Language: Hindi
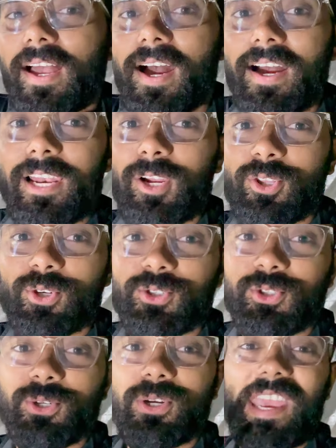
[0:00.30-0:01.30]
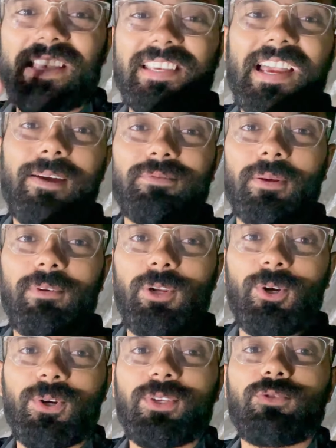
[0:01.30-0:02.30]
हेलो दोस्तों कैसे हैं आप सभी
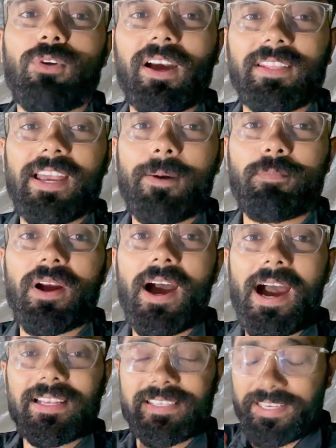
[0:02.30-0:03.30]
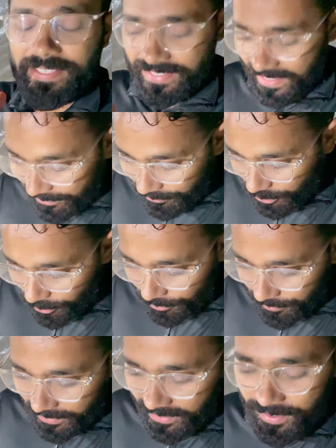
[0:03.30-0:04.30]
लोग स्वागत है आपका आज की इस नई वीडियो
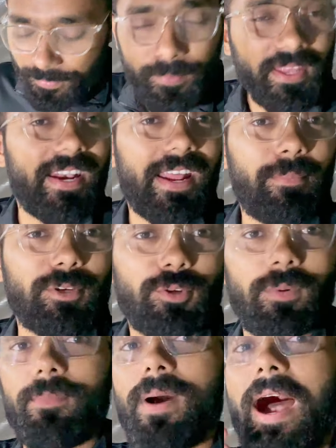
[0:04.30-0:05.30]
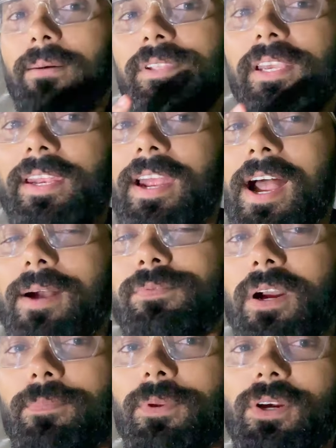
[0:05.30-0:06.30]
में मेरा नाम है शुभम आप देख रहे हैं
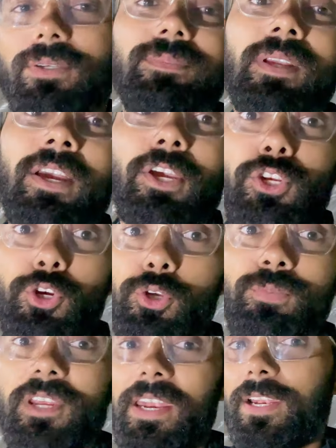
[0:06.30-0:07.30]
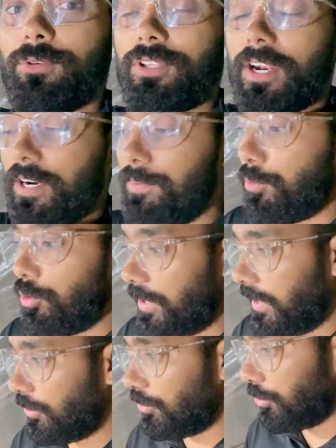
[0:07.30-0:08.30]
आपका अपना यूट्यूब चैनल उत्तराखंड
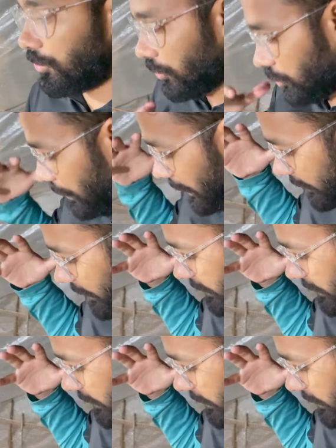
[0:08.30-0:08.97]
पोल्ट्री तो दोस्तों स्वागत है